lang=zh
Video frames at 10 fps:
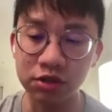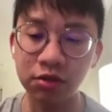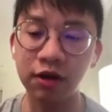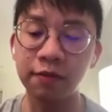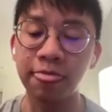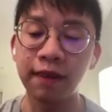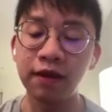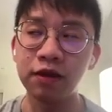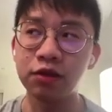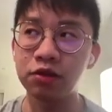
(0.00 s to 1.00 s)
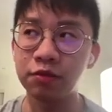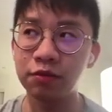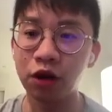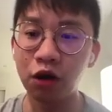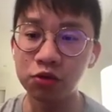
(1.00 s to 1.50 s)
希望
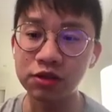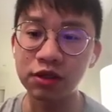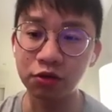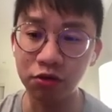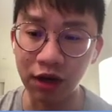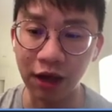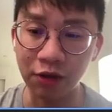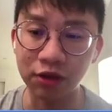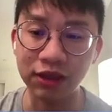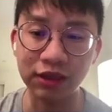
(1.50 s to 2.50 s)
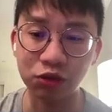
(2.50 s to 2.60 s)
host 越来越。